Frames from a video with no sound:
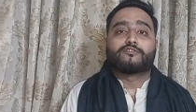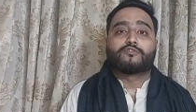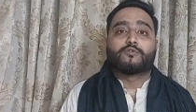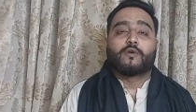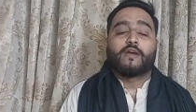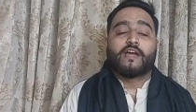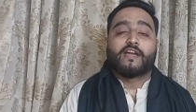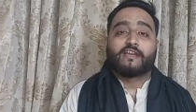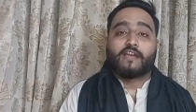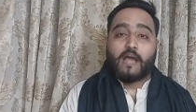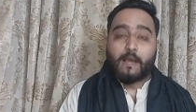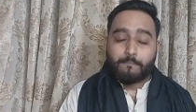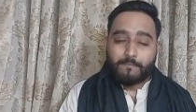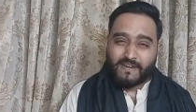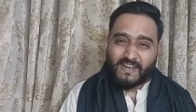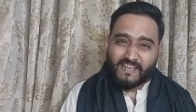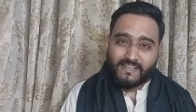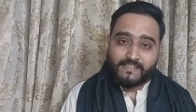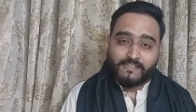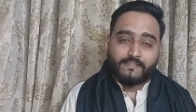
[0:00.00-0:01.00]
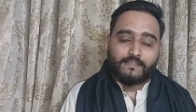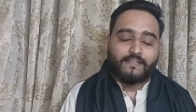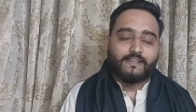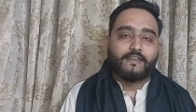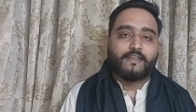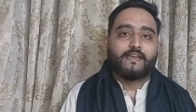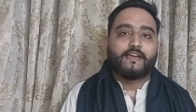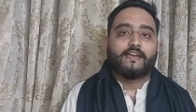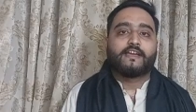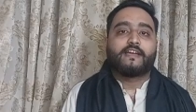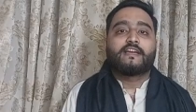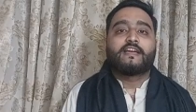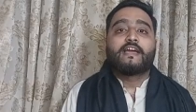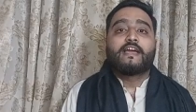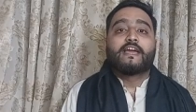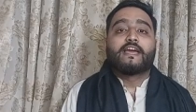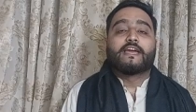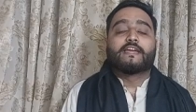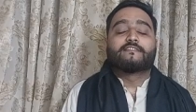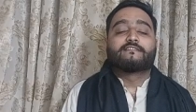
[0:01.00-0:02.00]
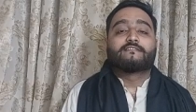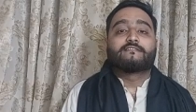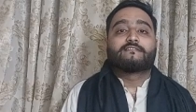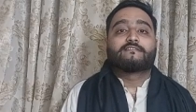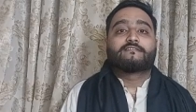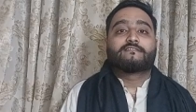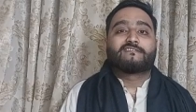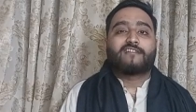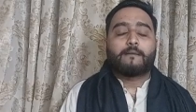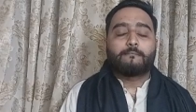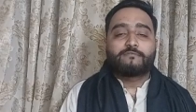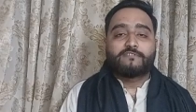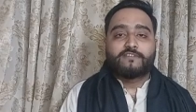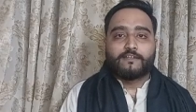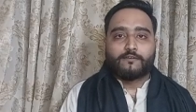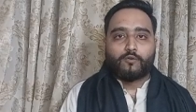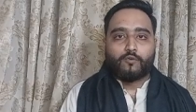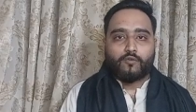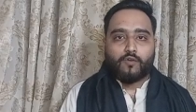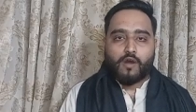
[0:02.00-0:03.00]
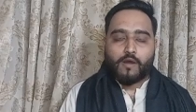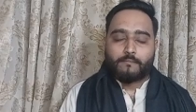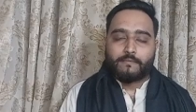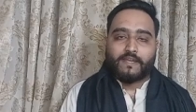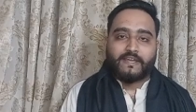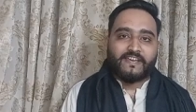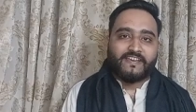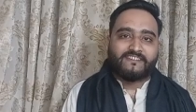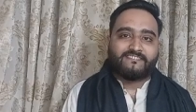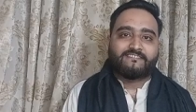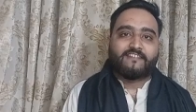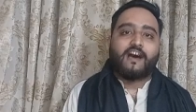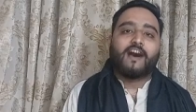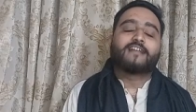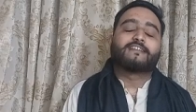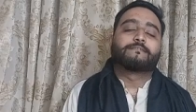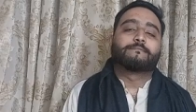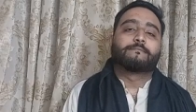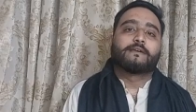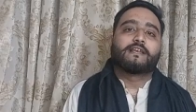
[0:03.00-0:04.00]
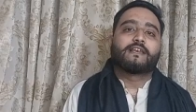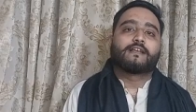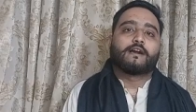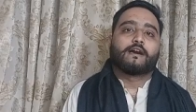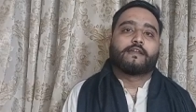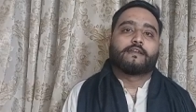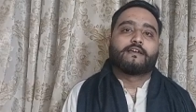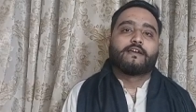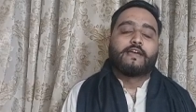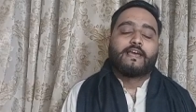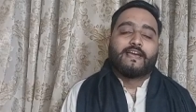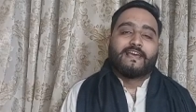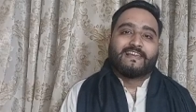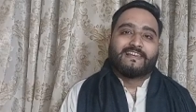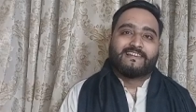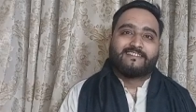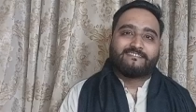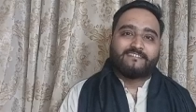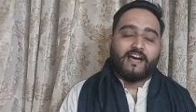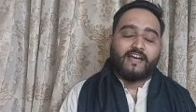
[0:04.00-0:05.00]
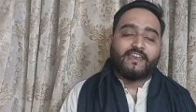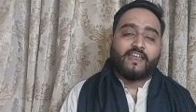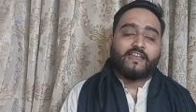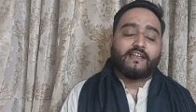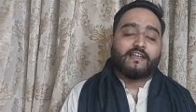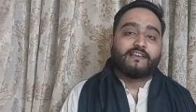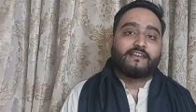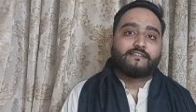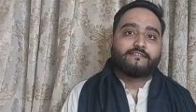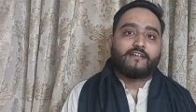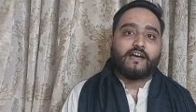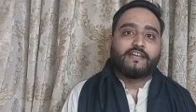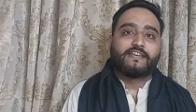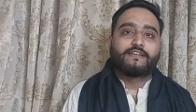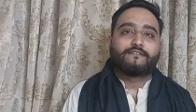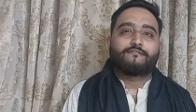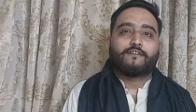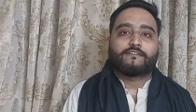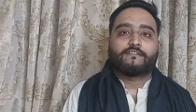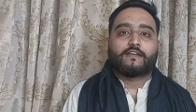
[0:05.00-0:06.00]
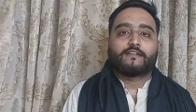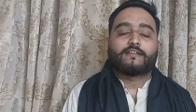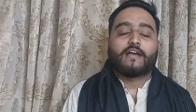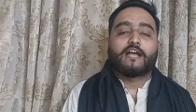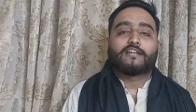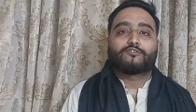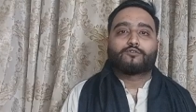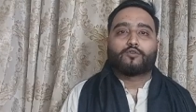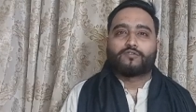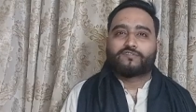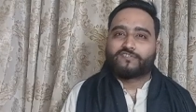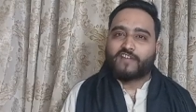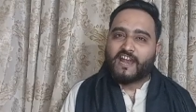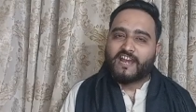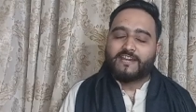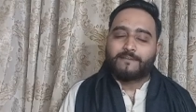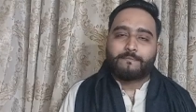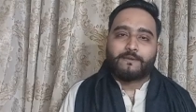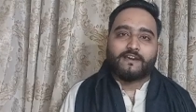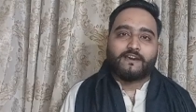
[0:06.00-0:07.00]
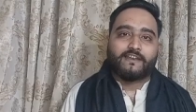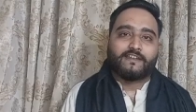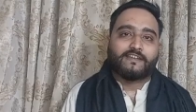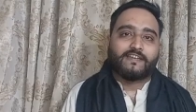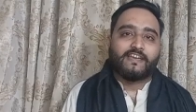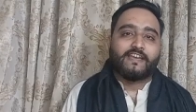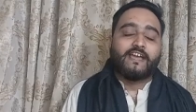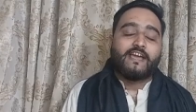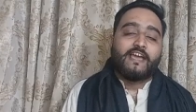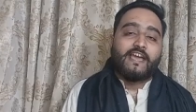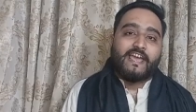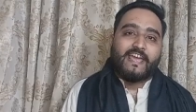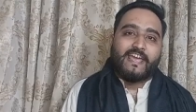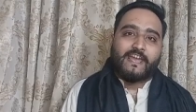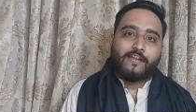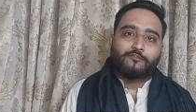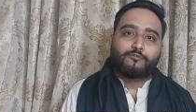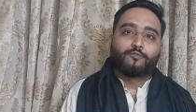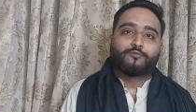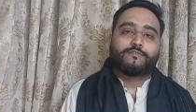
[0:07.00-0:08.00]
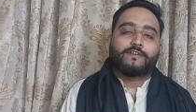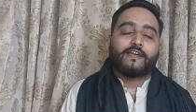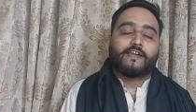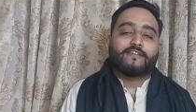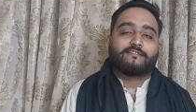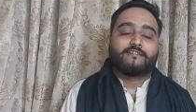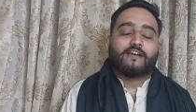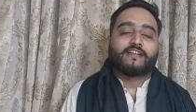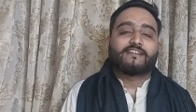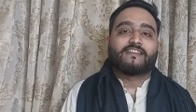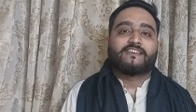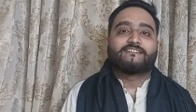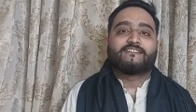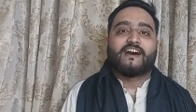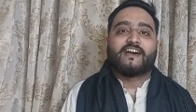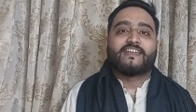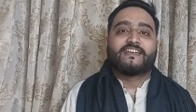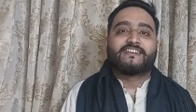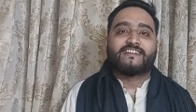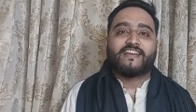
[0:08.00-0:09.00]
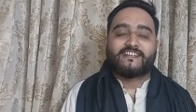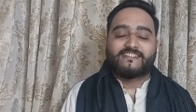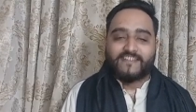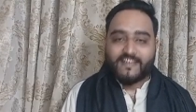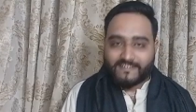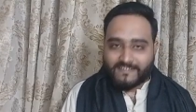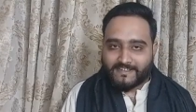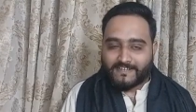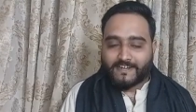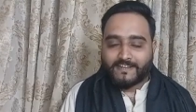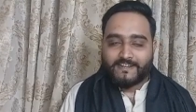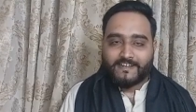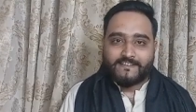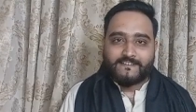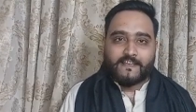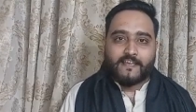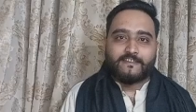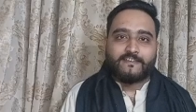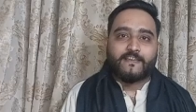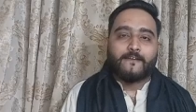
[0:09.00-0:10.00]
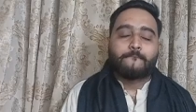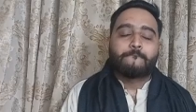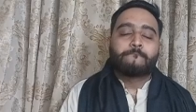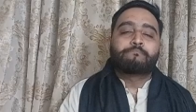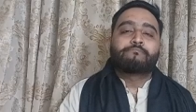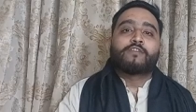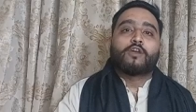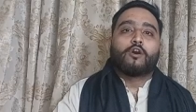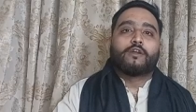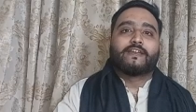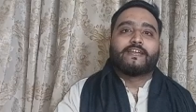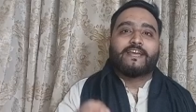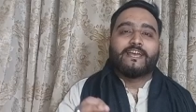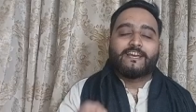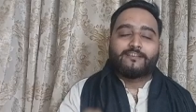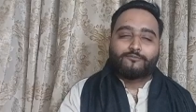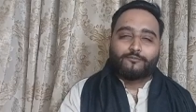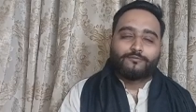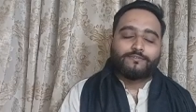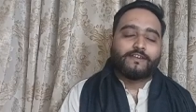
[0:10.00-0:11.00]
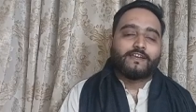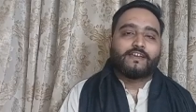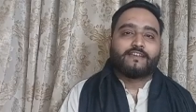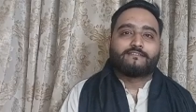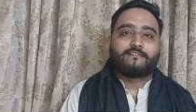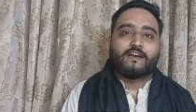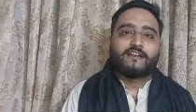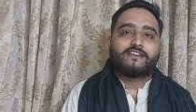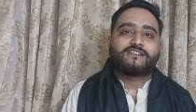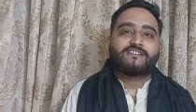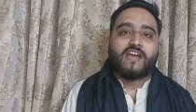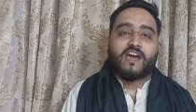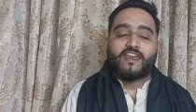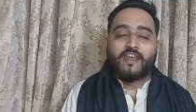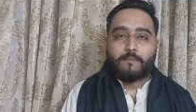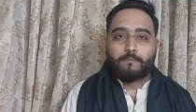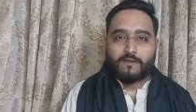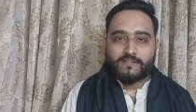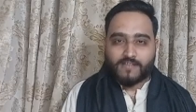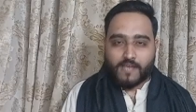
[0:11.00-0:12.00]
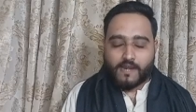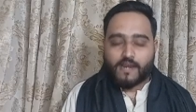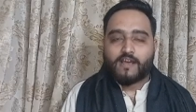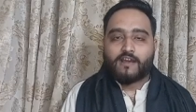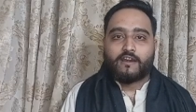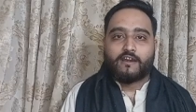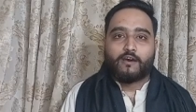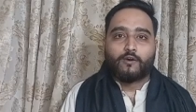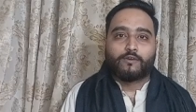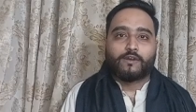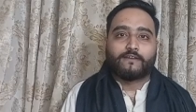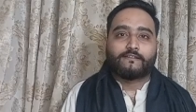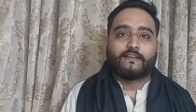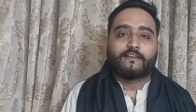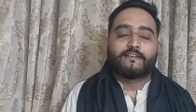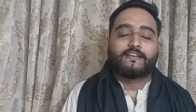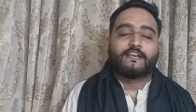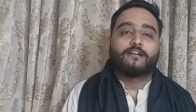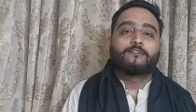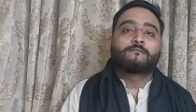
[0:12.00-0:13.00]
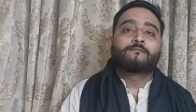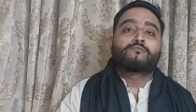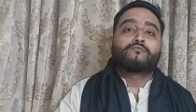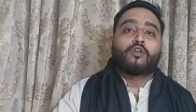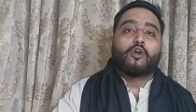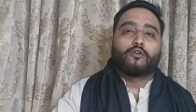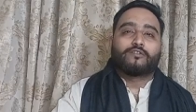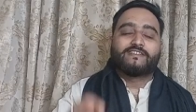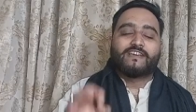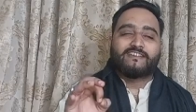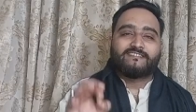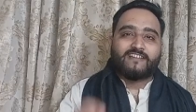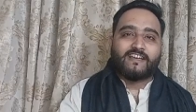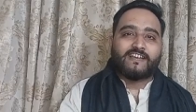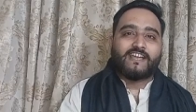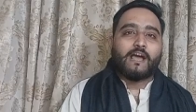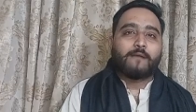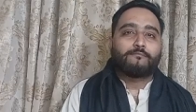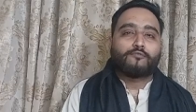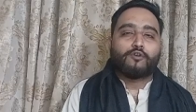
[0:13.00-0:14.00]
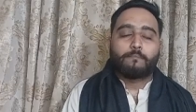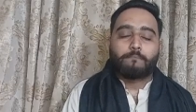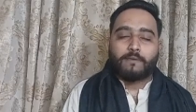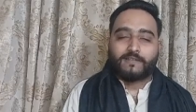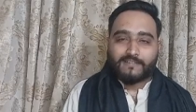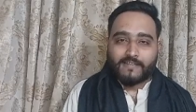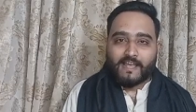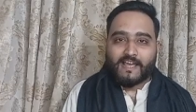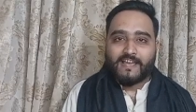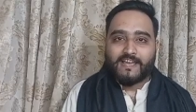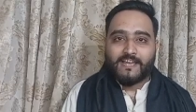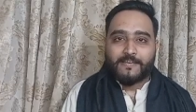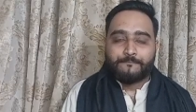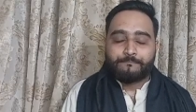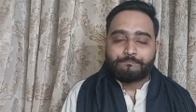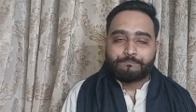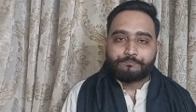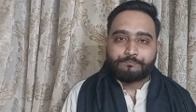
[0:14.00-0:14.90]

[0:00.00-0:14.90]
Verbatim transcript: जो हैं अपने ही दिन हैं इन सब दिनों को हमें एक साथ मिलकर लिसाना लिसानी फसादात को साइड पे करके एक दूसरे के साथ इजहार यकजहती करनी चाहिए और एक दूसरे के साथ शाना बशाना खड़ा होना चाहिए और जैसा कि आपको पता है